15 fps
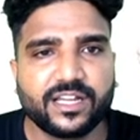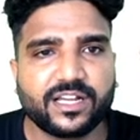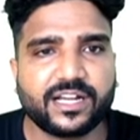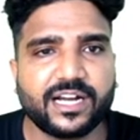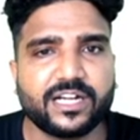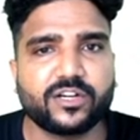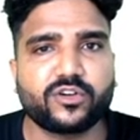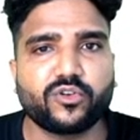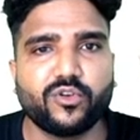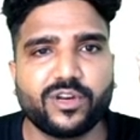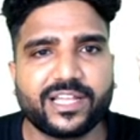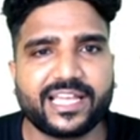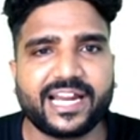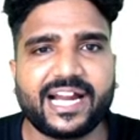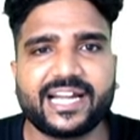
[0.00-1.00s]
कंट्रोल
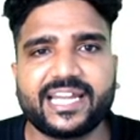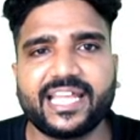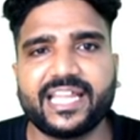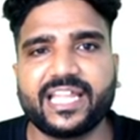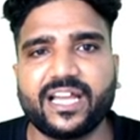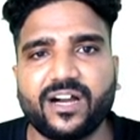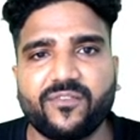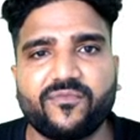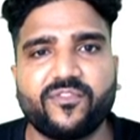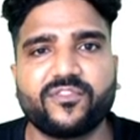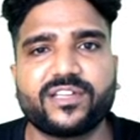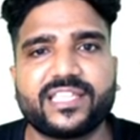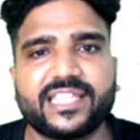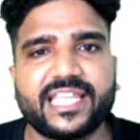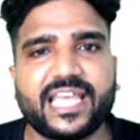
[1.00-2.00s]
क्राइटेरिया
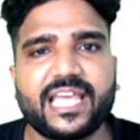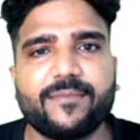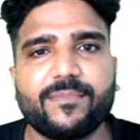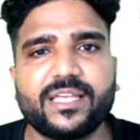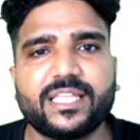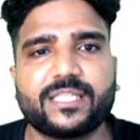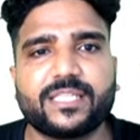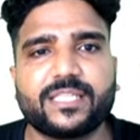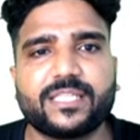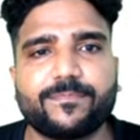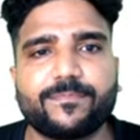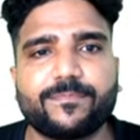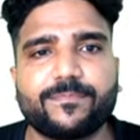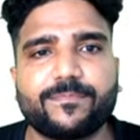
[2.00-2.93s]
फॉर सेम स्पान